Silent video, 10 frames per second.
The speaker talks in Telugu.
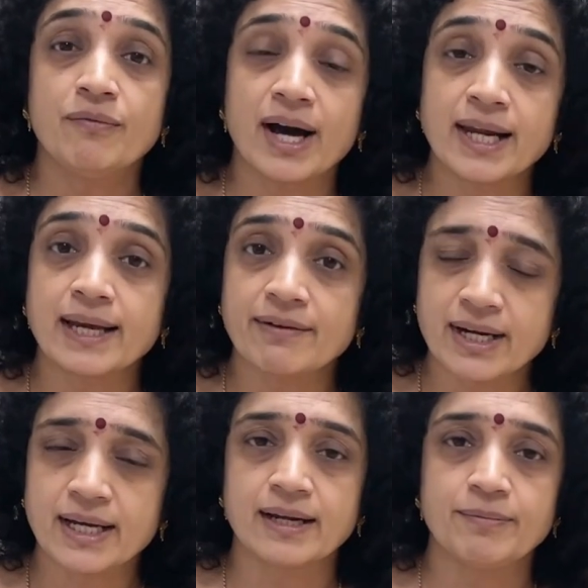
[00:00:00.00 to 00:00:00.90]
వాళ్ళకి
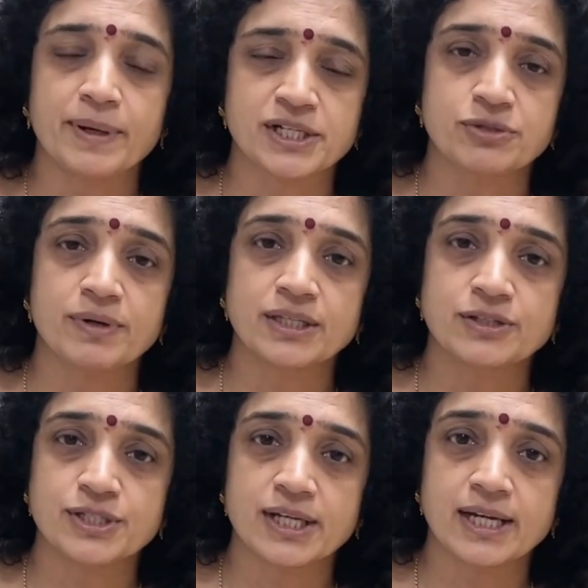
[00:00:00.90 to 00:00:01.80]
ఎవరికైనా పక్షవాతం
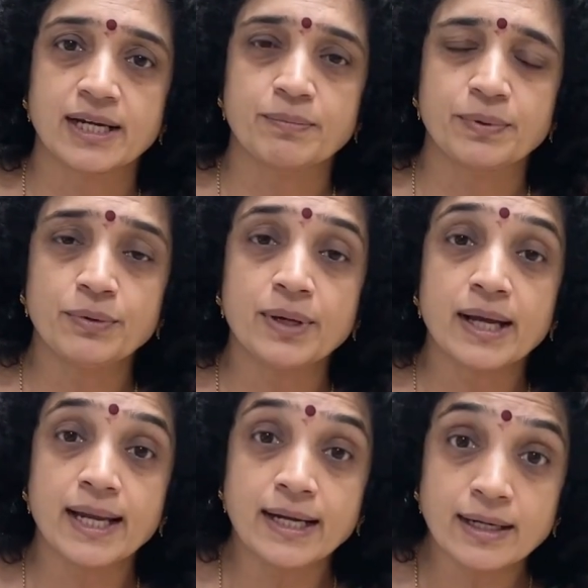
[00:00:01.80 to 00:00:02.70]
జరిగినప్పుడు
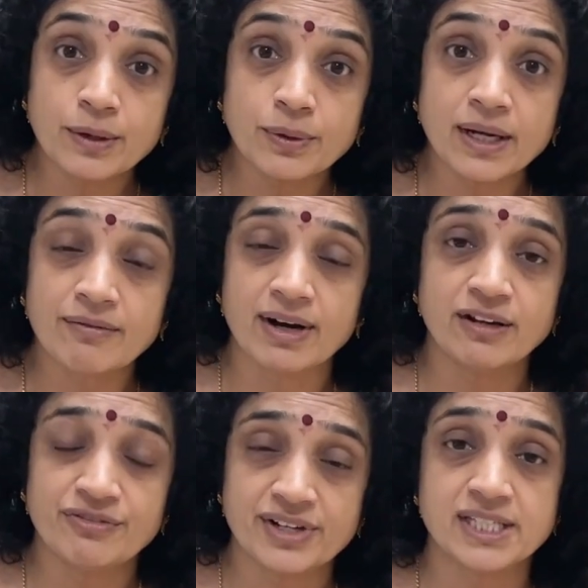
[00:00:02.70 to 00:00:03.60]
ఇంట్లో ఉండే వాళ్ళు
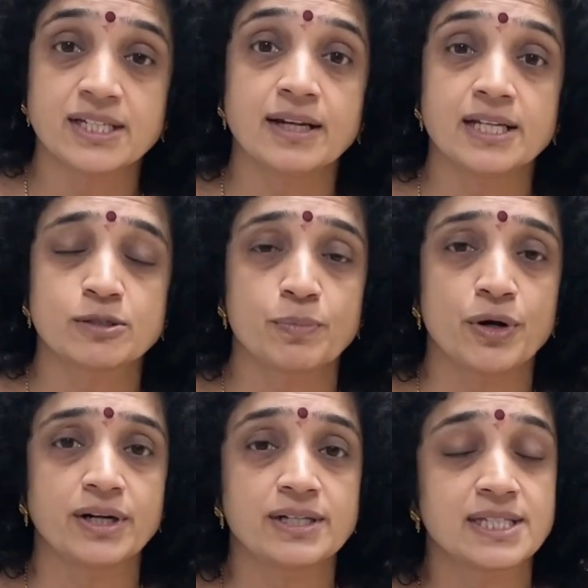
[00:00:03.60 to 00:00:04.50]
ఫస్ట్
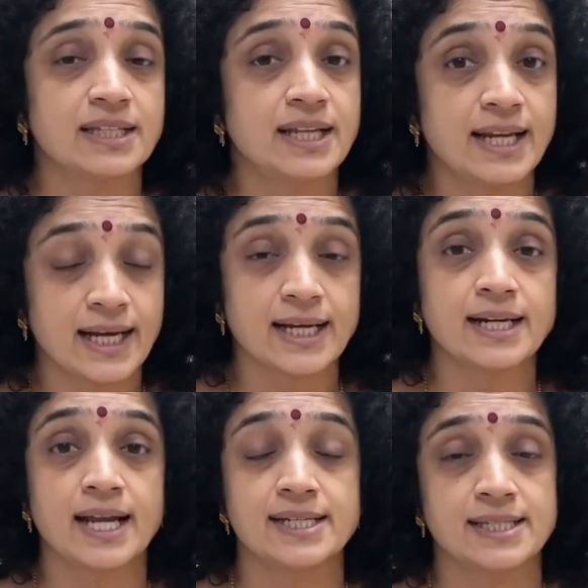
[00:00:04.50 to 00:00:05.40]
రెస్పాండర్స్ అది
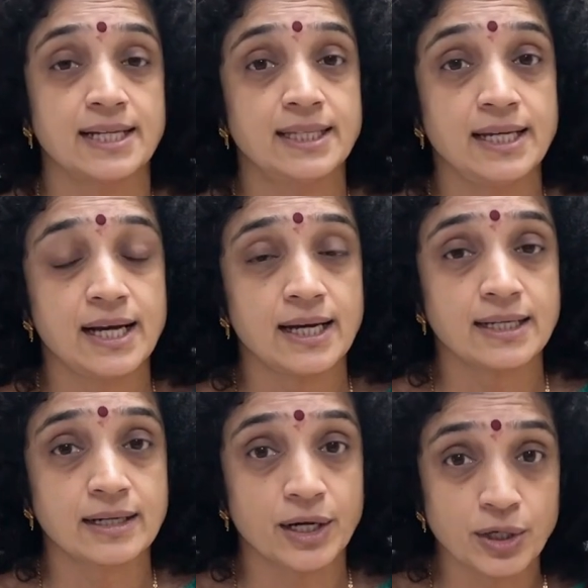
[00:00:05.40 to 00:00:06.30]
రికగ్నైజ్ అది uh,
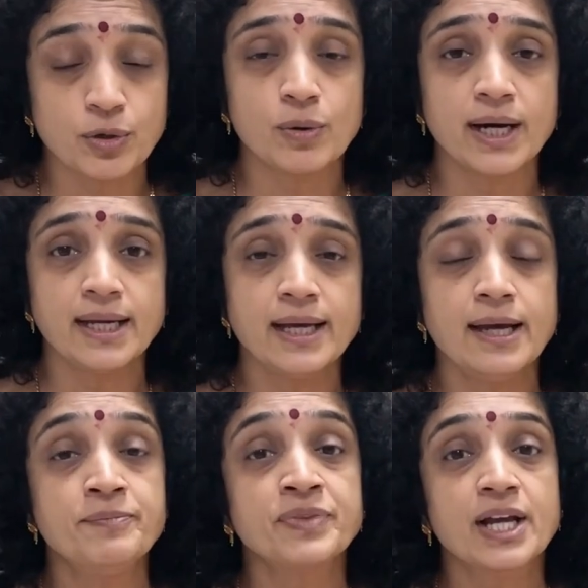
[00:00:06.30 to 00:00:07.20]
కనుక్కోవాలి
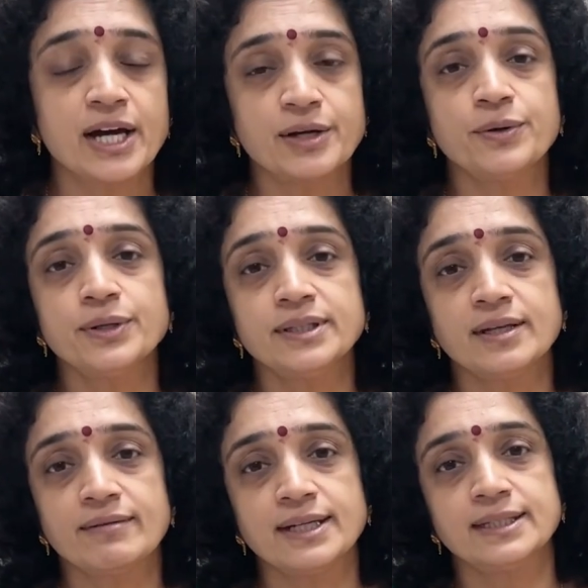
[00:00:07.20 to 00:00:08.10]
కనుక్కున్న
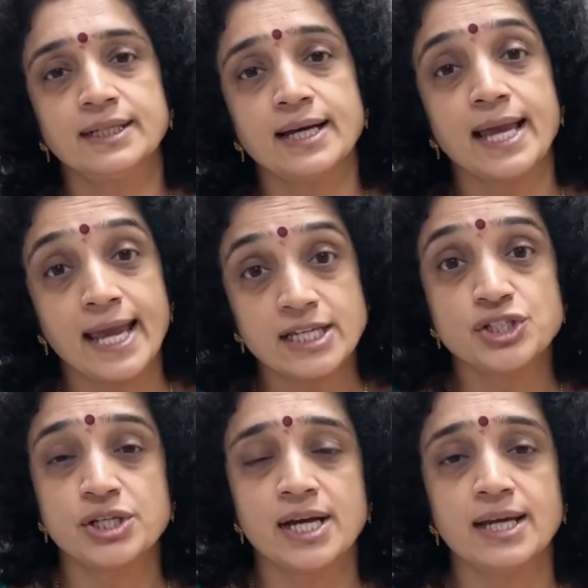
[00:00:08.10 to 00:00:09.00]
తర్వాత ఏం
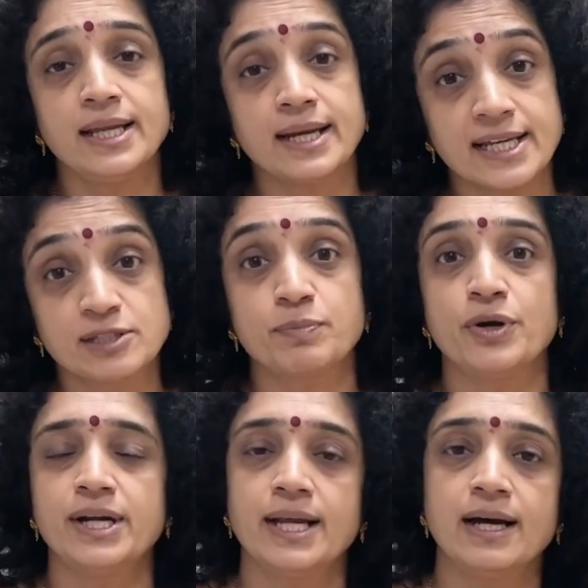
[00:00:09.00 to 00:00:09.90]
చేయాలి
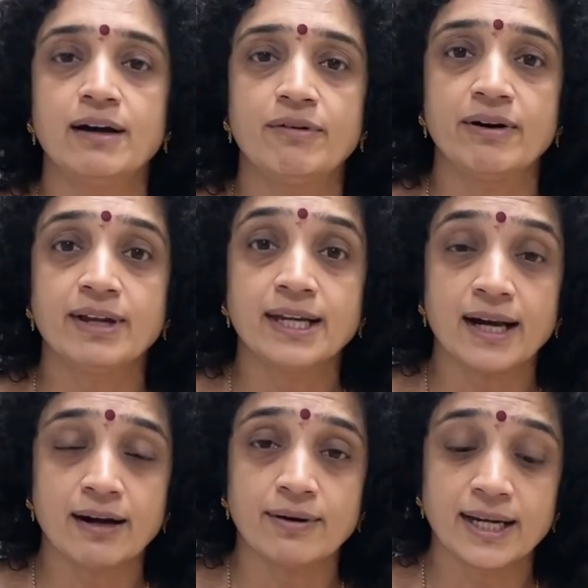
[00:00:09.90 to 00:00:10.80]
రెస్పాండ్ ఎలా అవ్వాలి
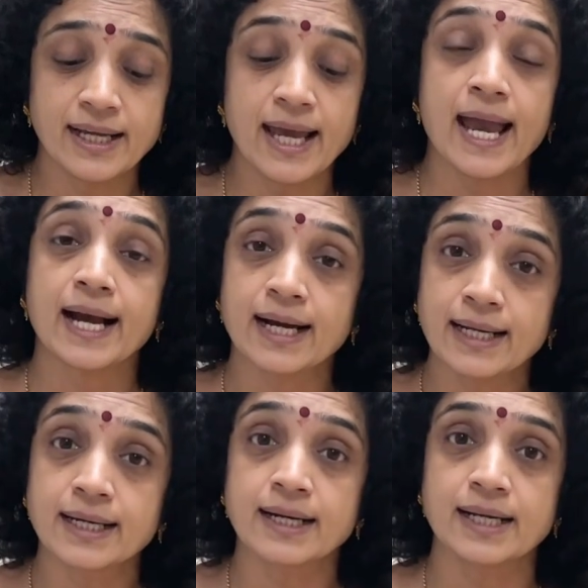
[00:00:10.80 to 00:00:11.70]
అవ్వాలి
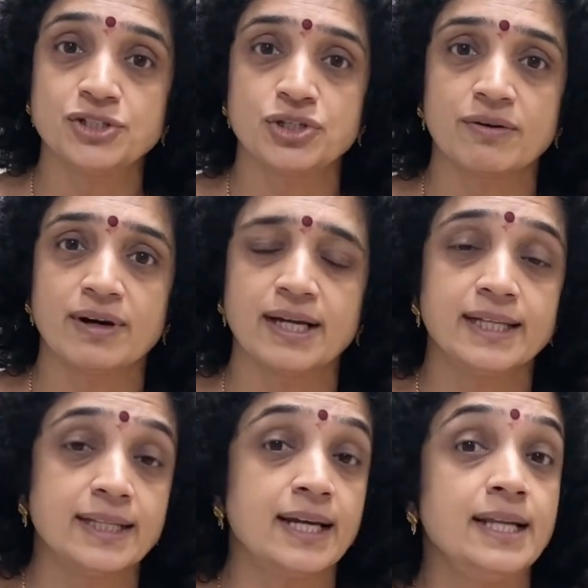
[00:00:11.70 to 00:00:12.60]
ఎక్కడికి రీచ్ అవ్వాలి
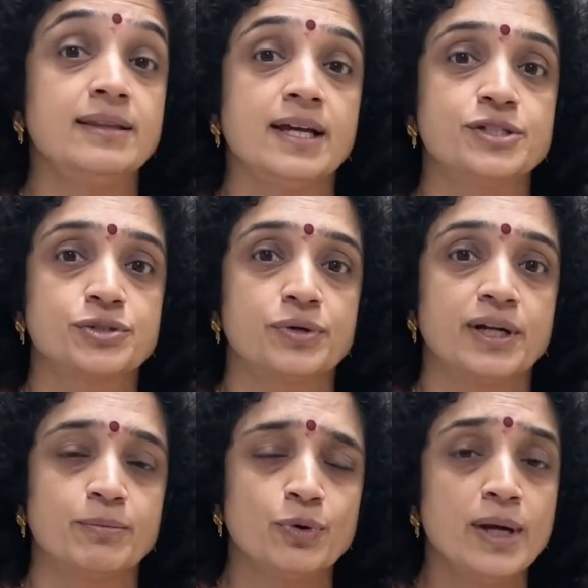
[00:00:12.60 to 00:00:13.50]
ఇదన్నీ
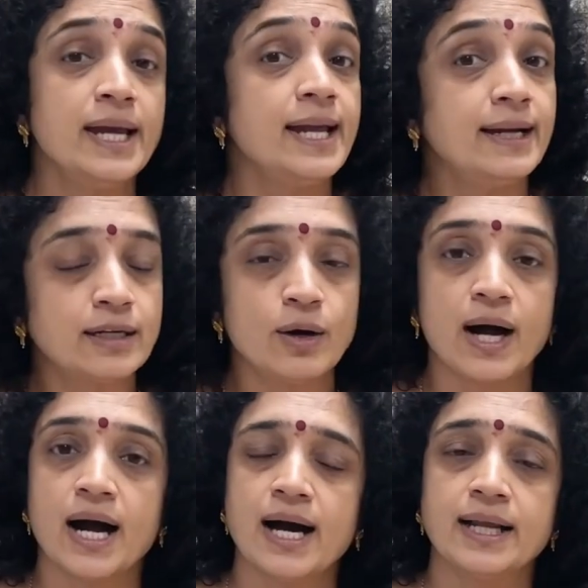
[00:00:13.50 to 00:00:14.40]
తెలుసుకోవడము ఇంట్లో
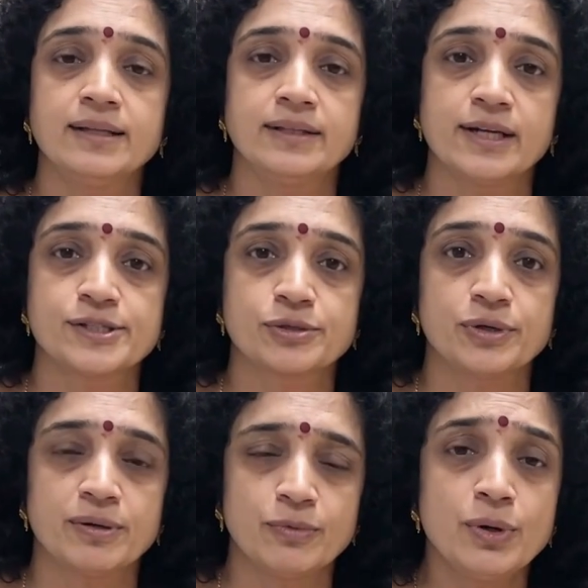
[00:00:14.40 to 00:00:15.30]
ఆహారం
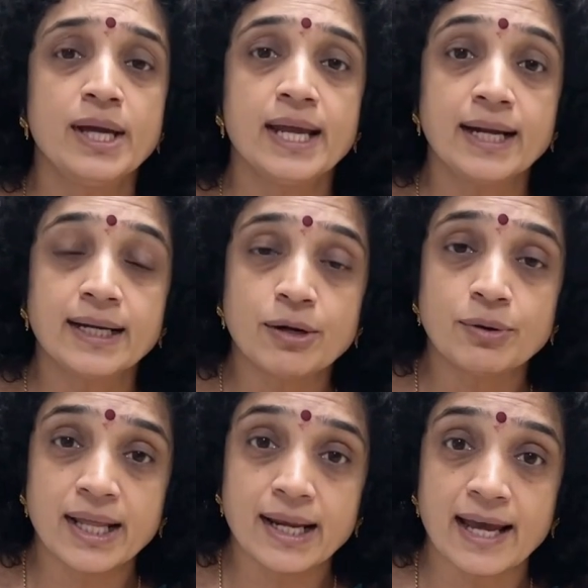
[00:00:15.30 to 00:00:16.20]
తెలుసుకోవడము ఇంట్లో
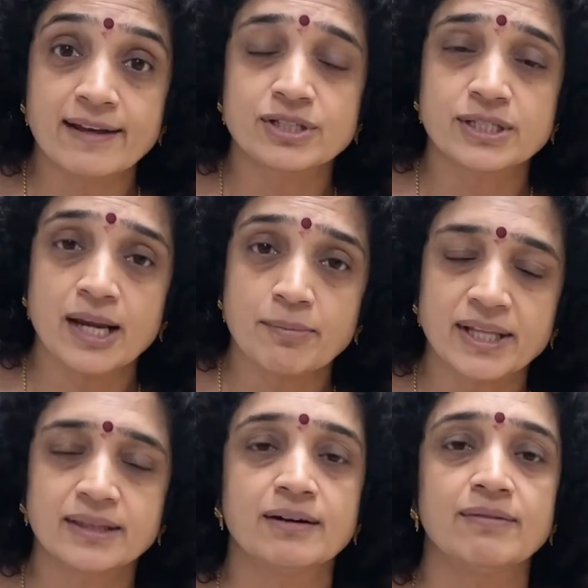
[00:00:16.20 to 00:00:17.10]
ఉండే లైఫ్ స్టైల్
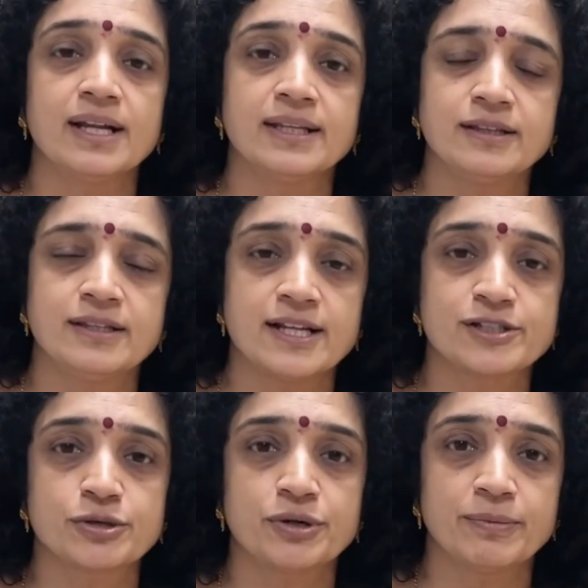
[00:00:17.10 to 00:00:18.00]
మిగతా వాళ్ళని
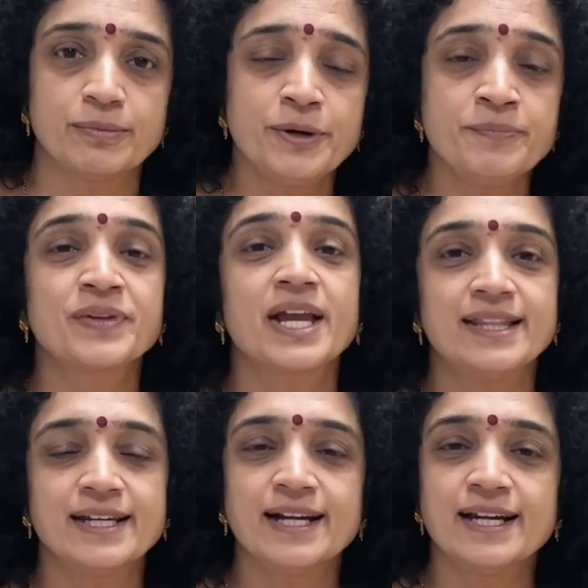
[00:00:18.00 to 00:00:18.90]
తెలుసుకోవడము
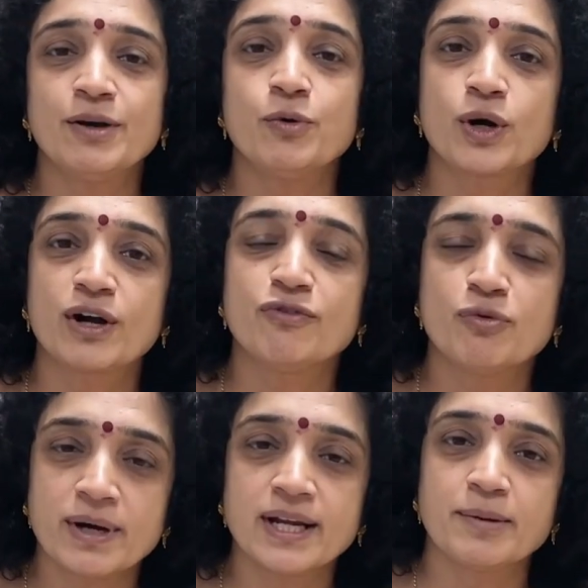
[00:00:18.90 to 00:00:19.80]
ఎందుకంటే ఒక
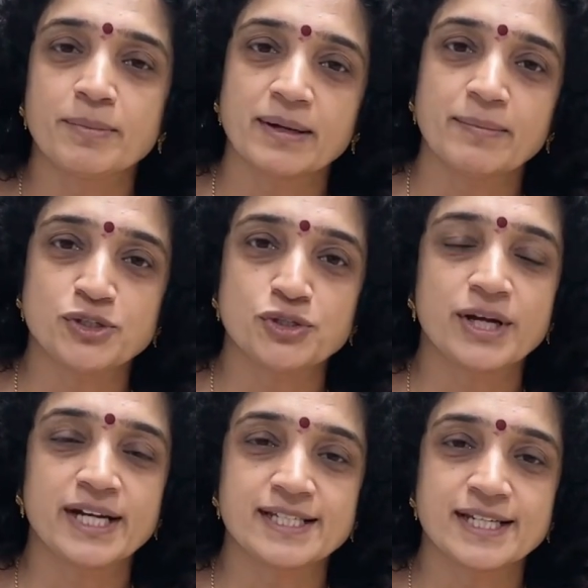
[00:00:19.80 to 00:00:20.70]
ఉమెన్న మనం
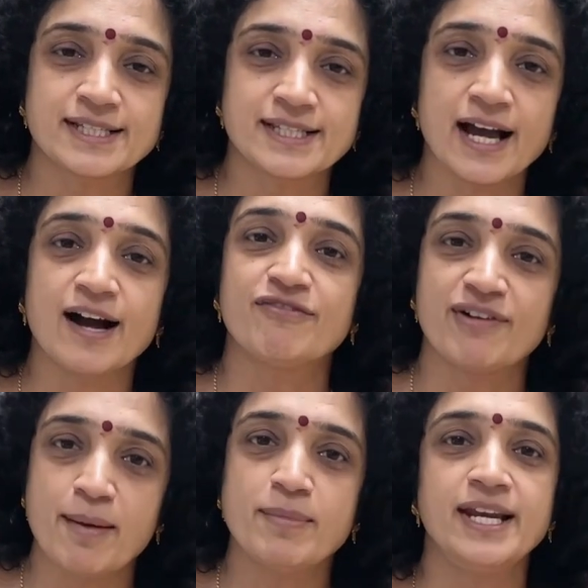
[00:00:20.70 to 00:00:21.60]
ఎడ్యుకేట్ చేస్తే ఆ
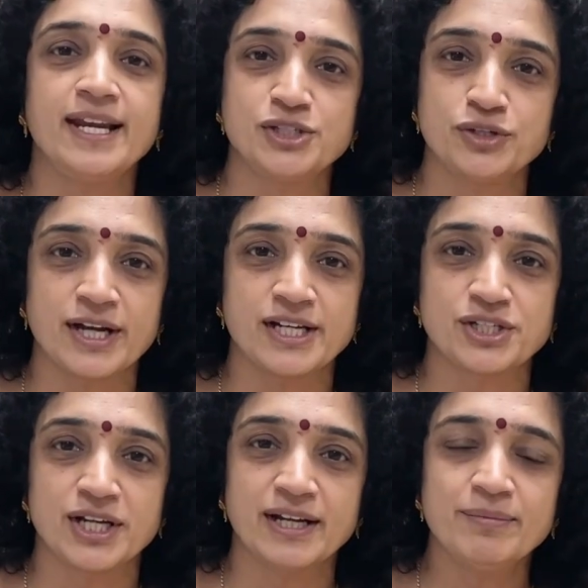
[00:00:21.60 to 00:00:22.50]
ఫ్యామిలీని ఎడ్యుకేట్
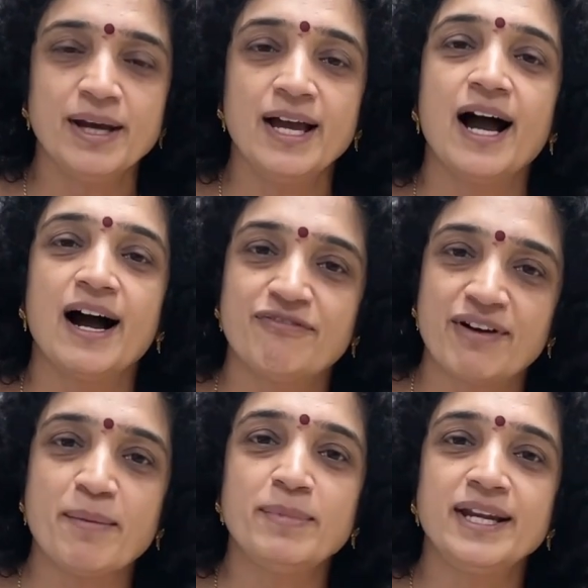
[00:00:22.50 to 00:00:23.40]
చేయడం ఆ
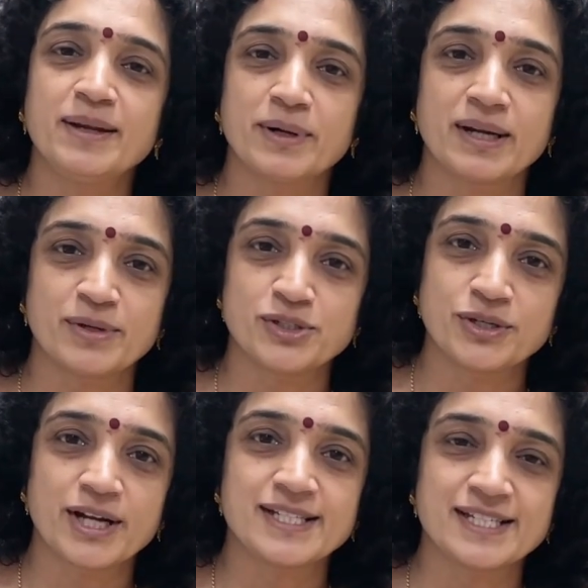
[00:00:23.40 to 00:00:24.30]
ఫ్యామిలీని మనం
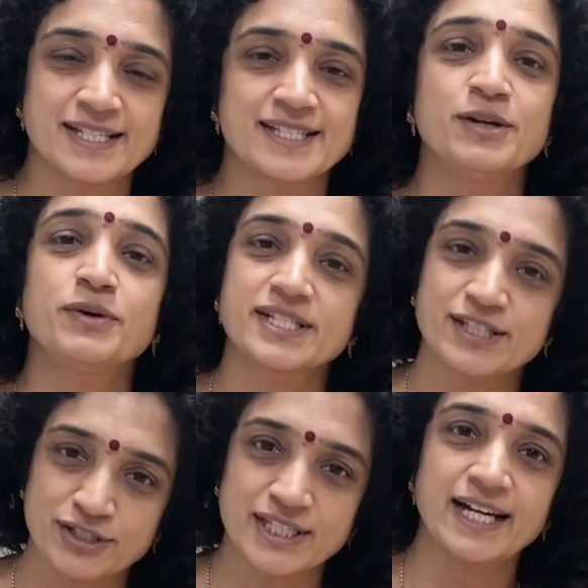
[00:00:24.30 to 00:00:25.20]
ఎడ్యుకేట్ చేస్తే ఒక
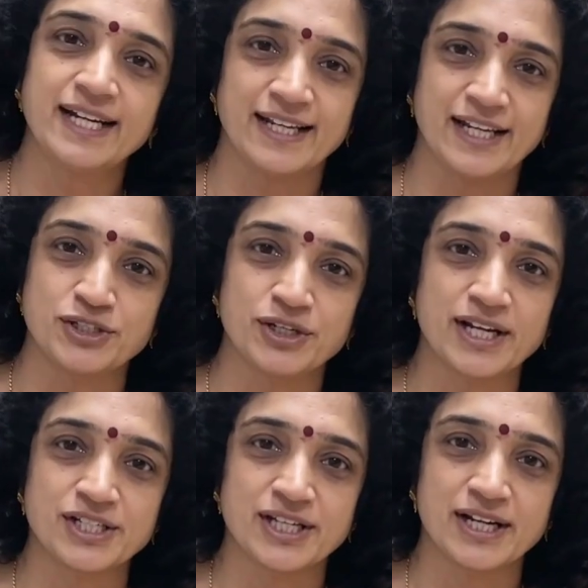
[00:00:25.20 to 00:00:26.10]
సొసైటీని
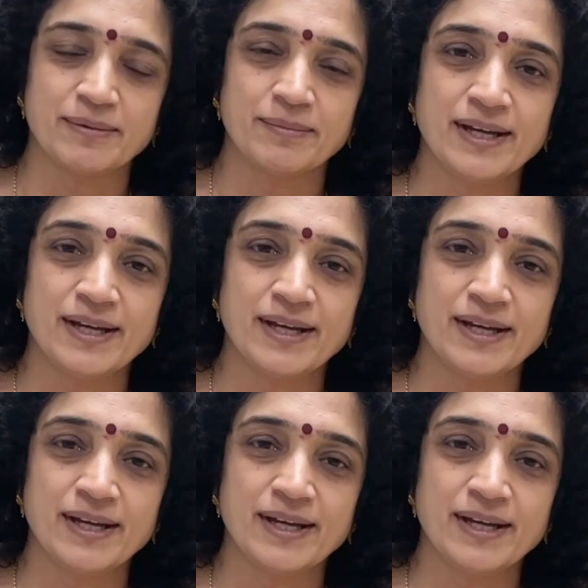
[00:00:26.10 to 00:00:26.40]
ఎడ్యుకేట్ చేయడం